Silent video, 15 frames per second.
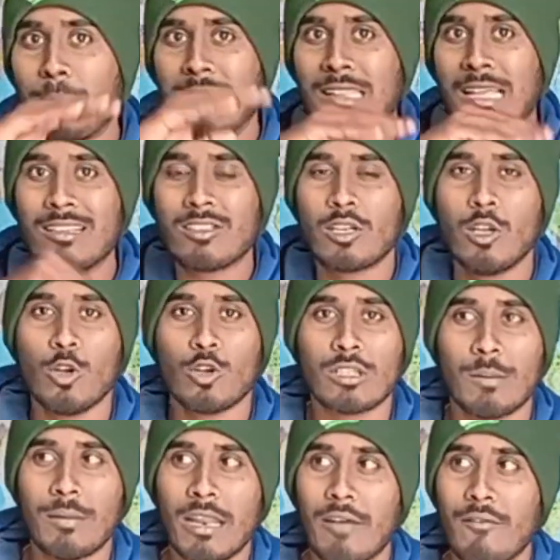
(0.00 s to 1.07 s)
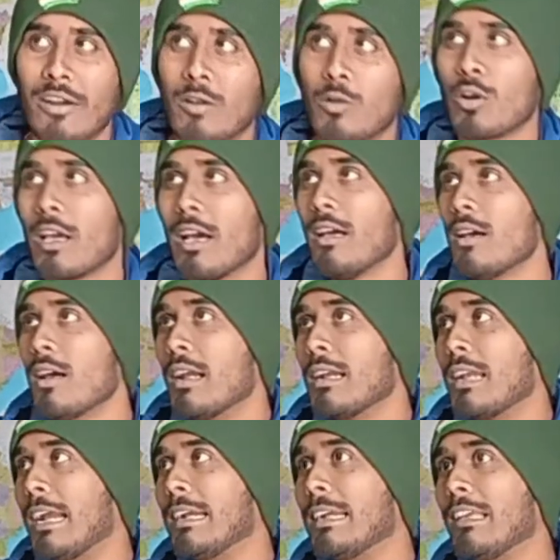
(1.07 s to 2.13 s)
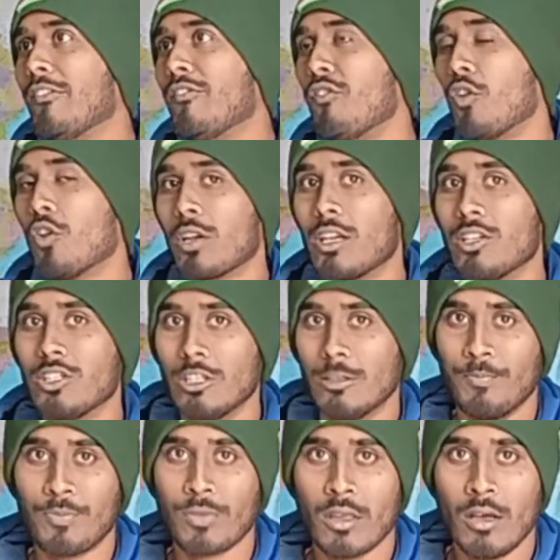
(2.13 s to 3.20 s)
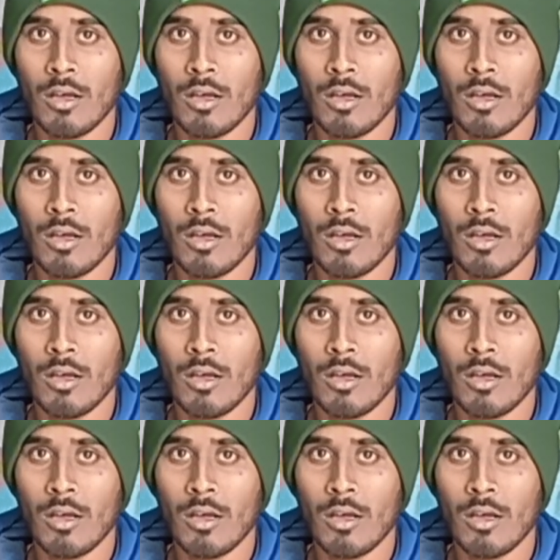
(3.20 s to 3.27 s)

वेट पैंतालीस किलो से मेरा वेट हो गया नाइन्टी फोर के जी